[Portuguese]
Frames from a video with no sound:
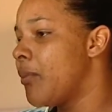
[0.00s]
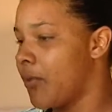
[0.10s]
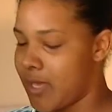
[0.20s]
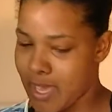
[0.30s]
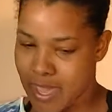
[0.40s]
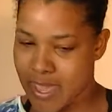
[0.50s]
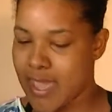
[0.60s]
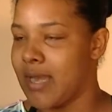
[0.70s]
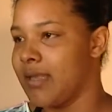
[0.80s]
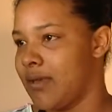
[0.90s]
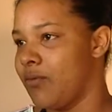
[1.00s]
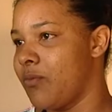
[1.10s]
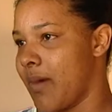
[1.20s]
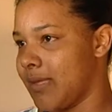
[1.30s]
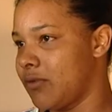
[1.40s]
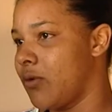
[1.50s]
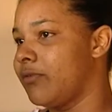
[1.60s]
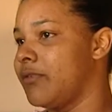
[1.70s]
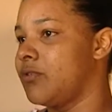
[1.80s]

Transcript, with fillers: porque ele, o mais novo,